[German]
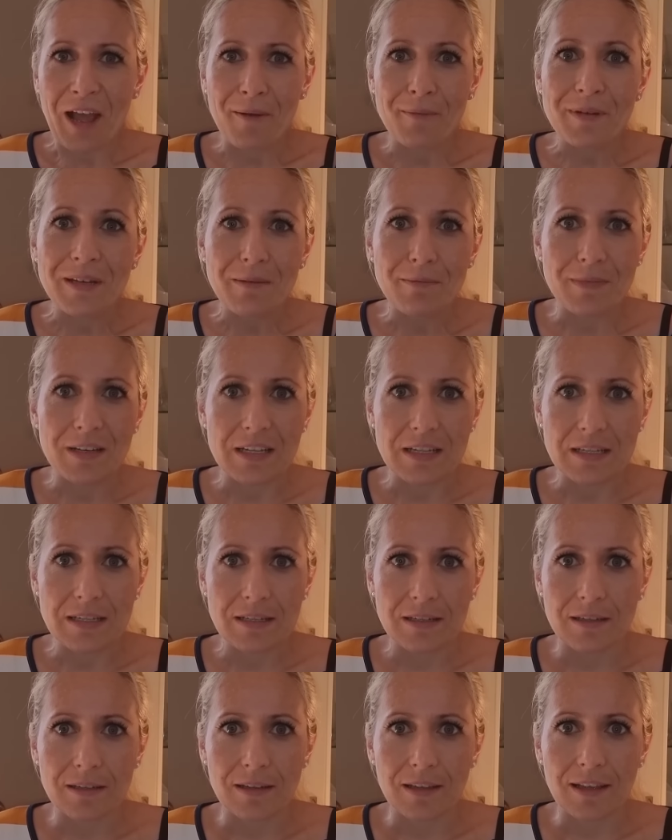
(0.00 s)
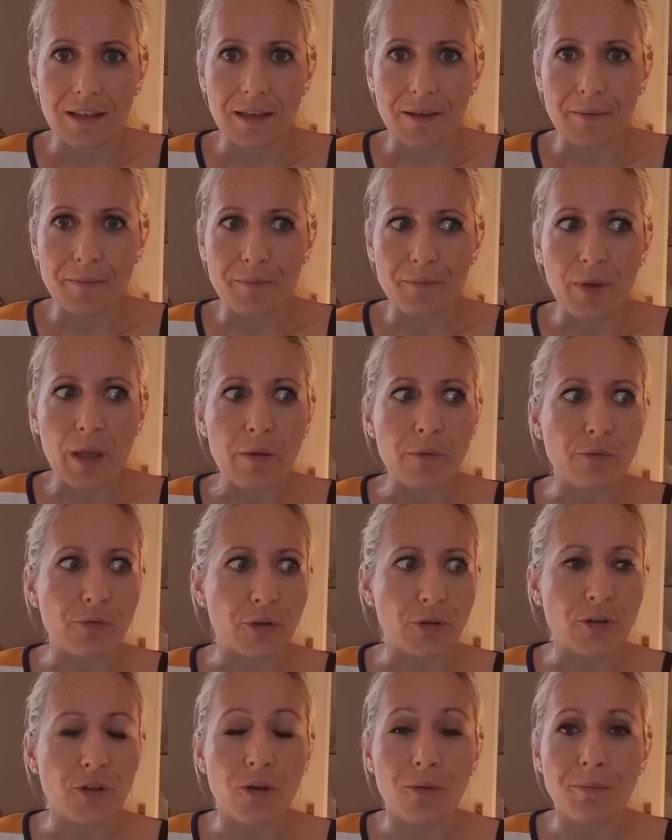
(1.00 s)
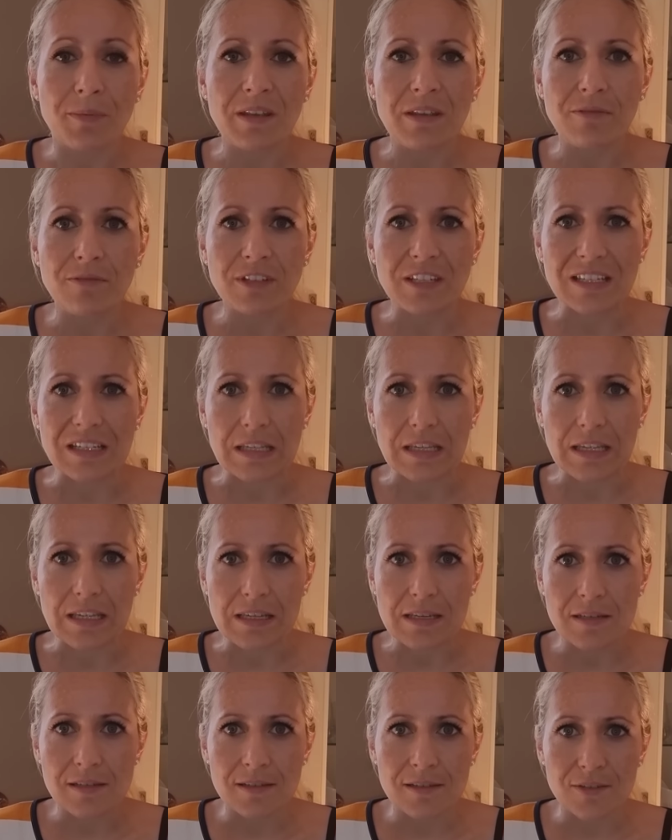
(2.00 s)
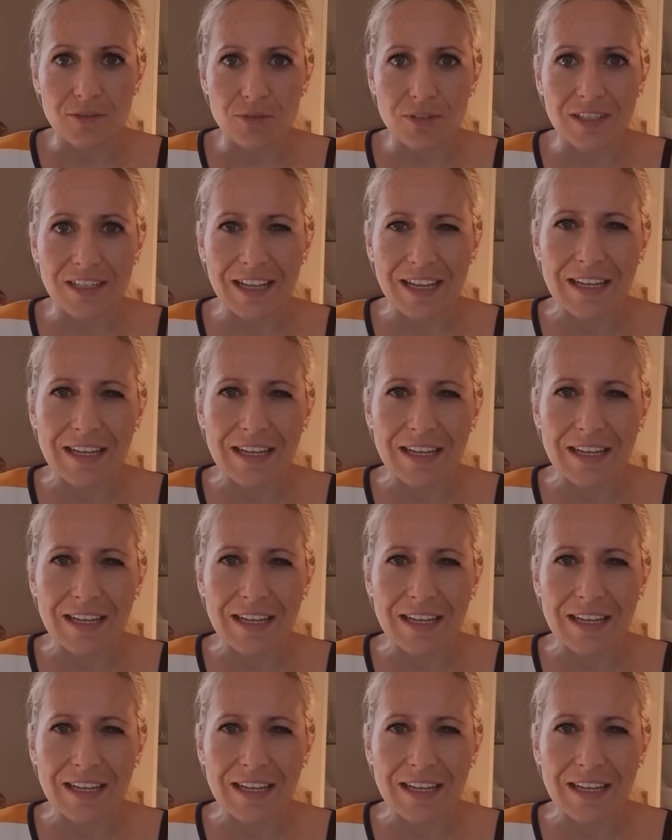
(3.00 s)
Wir haben nämlich ähm, von yourbeef.de so ein